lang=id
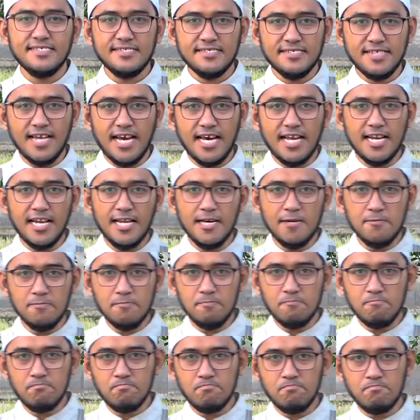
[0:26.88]

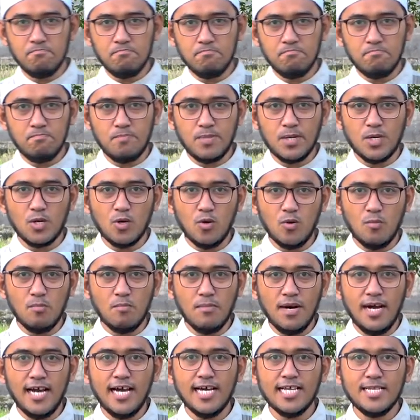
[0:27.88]
Dalam
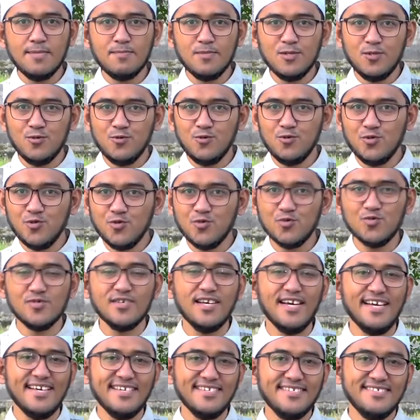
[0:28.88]
perlombaan menuju
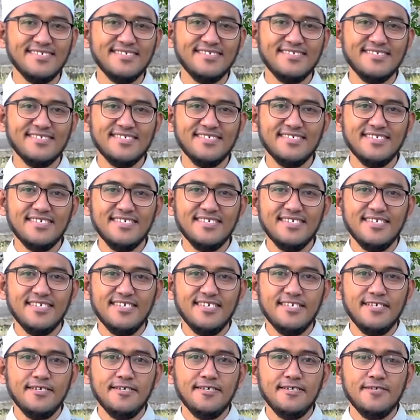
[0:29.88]
surga.
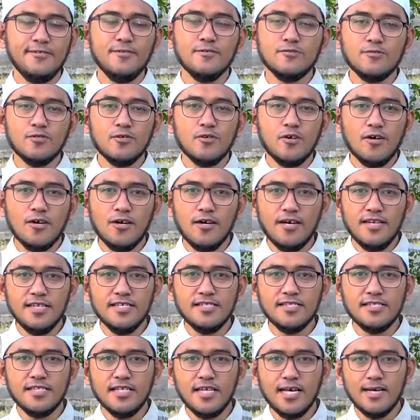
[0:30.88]
Dr.
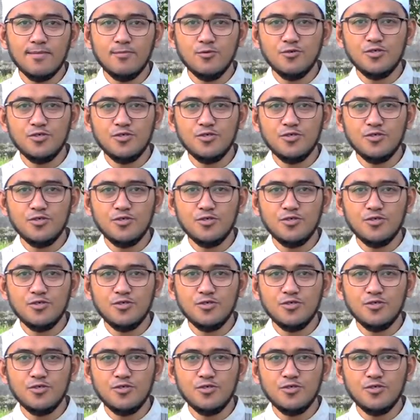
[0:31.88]
Khalid Abu